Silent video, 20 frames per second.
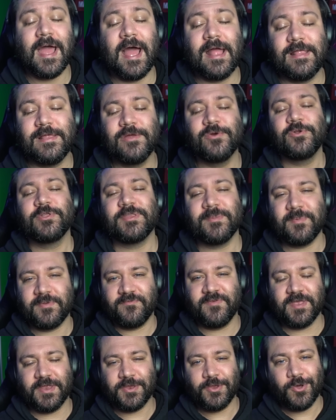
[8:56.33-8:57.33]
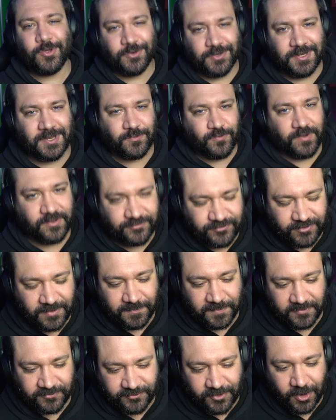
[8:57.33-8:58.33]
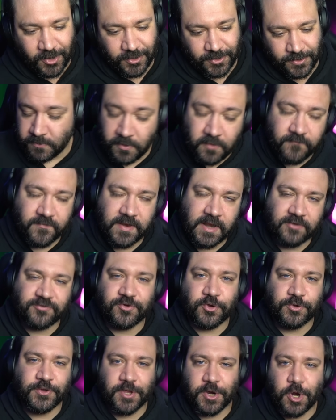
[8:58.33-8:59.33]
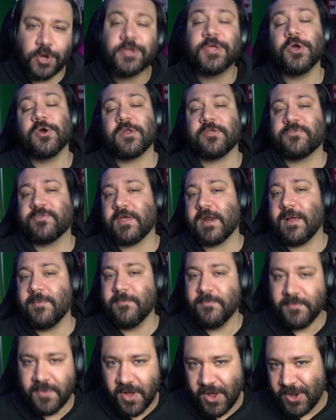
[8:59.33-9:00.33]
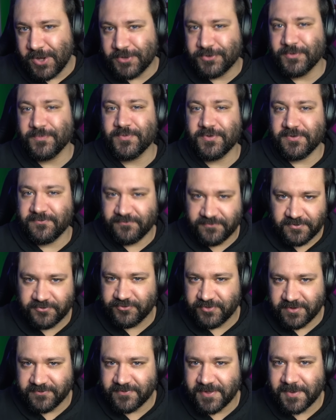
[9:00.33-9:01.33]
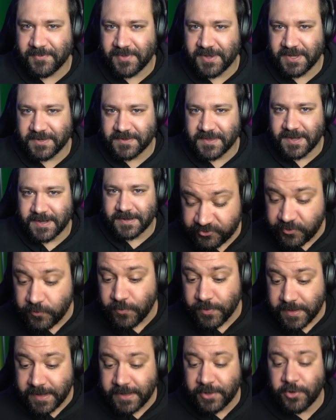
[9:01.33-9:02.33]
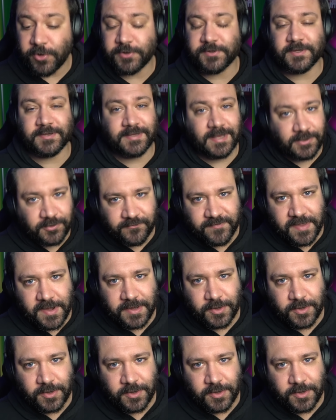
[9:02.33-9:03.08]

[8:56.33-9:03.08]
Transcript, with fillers: agli ultimi video di questo episodio. Non vi nasconderò che ora sarà molto più difficile farvi ridere. C'è un record da dover